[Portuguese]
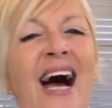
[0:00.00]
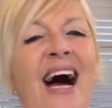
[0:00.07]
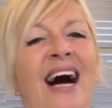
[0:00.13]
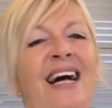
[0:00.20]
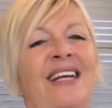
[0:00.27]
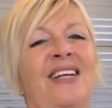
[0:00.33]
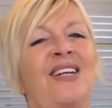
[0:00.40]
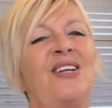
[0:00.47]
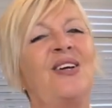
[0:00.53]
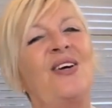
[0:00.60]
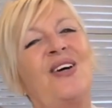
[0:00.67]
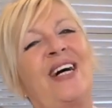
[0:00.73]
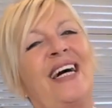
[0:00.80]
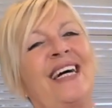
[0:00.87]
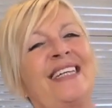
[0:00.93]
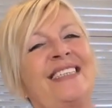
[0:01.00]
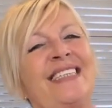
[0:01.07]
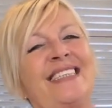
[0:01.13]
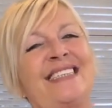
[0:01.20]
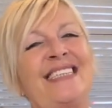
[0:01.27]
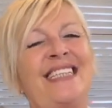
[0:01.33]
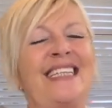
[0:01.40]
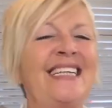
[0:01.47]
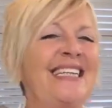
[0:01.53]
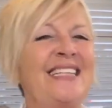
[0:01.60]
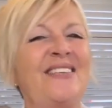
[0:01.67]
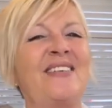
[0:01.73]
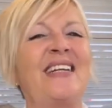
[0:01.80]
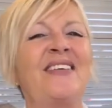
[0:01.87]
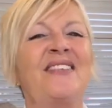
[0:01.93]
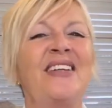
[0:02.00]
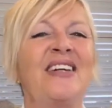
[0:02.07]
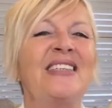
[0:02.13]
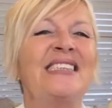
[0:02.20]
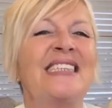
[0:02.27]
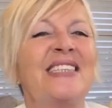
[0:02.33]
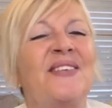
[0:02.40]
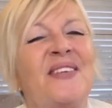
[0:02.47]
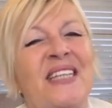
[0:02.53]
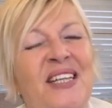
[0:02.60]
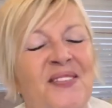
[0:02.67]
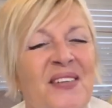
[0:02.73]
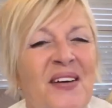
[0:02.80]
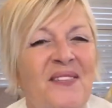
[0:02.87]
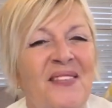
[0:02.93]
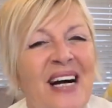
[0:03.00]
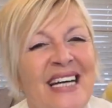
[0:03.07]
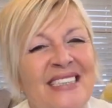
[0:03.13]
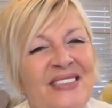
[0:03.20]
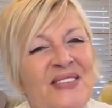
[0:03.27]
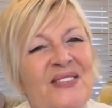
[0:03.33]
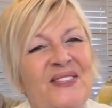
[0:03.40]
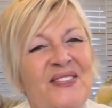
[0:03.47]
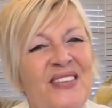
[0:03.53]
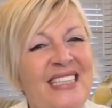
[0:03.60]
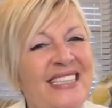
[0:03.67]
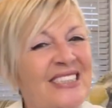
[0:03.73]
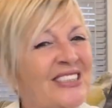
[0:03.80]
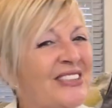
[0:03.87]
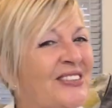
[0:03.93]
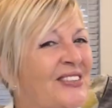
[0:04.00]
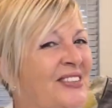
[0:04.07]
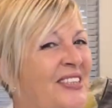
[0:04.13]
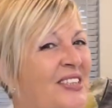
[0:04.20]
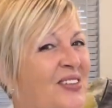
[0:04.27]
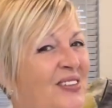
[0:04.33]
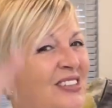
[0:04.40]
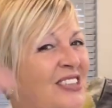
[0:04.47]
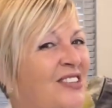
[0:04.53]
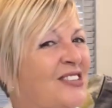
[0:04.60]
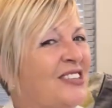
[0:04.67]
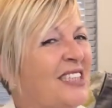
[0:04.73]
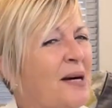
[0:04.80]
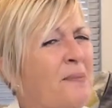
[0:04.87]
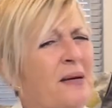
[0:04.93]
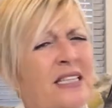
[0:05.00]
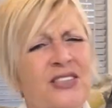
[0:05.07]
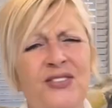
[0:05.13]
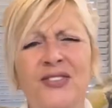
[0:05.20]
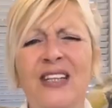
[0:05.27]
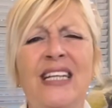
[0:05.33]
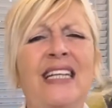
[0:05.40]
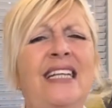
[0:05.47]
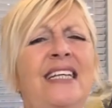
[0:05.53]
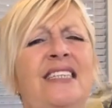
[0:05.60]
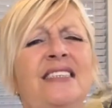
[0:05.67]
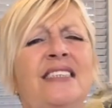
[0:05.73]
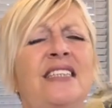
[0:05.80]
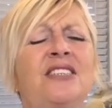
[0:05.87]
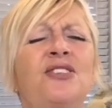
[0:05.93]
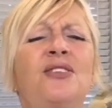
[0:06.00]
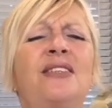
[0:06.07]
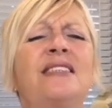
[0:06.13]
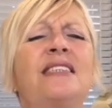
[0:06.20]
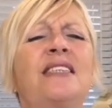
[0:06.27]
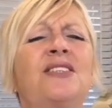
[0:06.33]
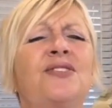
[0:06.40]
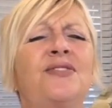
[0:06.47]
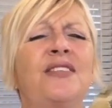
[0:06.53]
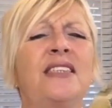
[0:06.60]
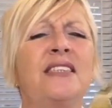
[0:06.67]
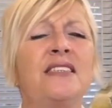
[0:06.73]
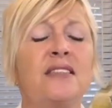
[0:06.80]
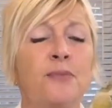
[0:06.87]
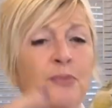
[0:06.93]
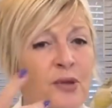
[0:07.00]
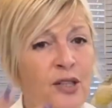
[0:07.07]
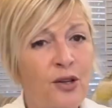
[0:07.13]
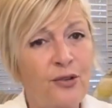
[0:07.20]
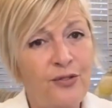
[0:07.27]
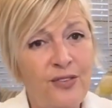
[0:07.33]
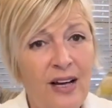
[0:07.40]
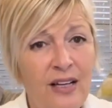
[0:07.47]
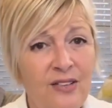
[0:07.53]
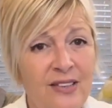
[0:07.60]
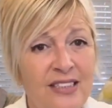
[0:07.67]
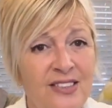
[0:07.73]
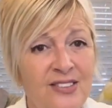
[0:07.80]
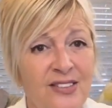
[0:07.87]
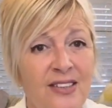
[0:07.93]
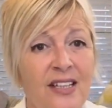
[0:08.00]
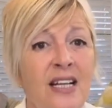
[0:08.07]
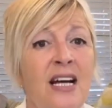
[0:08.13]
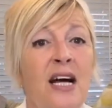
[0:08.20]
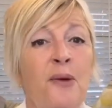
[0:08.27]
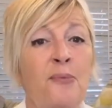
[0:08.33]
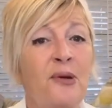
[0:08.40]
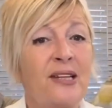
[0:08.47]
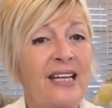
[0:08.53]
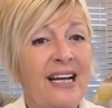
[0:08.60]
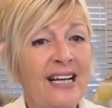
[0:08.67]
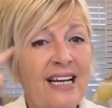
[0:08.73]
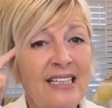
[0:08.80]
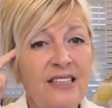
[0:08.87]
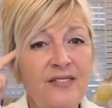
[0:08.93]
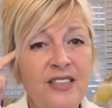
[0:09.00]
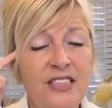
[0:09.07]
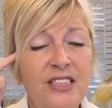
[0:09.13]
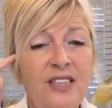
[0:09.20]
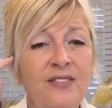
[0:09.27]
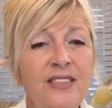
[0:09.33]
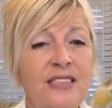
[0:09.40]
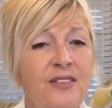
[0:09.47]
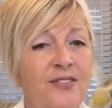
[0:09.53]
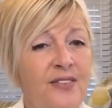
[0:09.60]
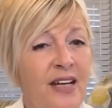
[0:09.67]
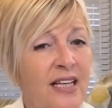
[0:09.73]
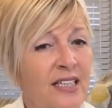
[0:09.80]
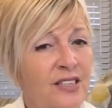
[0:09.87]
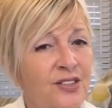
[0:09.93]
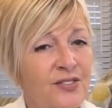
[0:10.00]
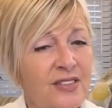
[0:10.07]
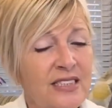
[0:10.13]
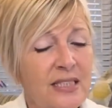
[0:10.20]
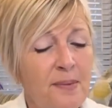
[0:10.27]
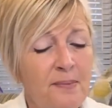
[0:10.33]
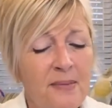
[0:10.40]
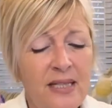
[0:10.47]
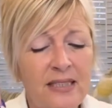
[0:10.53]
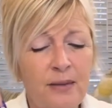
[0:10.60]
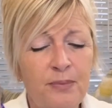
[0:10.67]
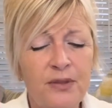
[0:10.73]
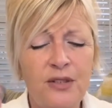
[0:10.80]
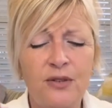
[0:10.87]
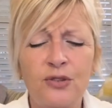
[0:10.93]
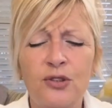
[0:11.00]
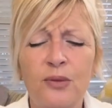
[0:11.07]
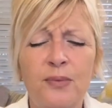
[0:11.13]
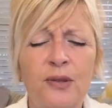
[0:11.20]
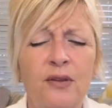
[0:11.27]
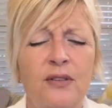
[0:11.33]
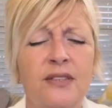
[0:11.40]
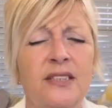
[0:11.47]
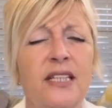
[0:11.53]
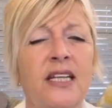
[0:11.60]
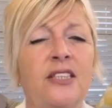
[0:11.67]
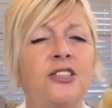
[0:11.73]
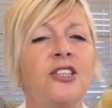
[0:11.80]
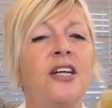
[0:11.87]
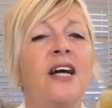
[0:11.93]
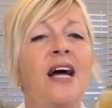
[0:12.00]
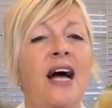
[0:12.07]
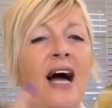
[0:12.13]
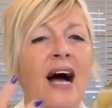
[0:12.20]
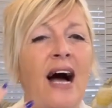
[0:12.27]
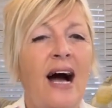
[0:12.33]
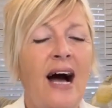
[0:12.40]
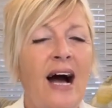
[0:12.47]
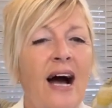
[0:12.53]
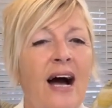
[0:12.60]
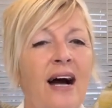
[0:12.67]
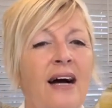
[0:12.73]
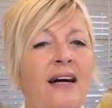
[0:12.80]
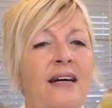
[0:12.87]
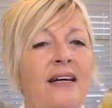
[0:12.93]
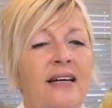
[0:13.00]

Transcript: Aloha, gente linda e maravilhosa, estamos aqui para mais um vídeo e hoje é o dia mais feliz das nossas vidas. E por que eu falo isso? Porque a cada vez que você fala isso, você manda para o seu subconsciente a,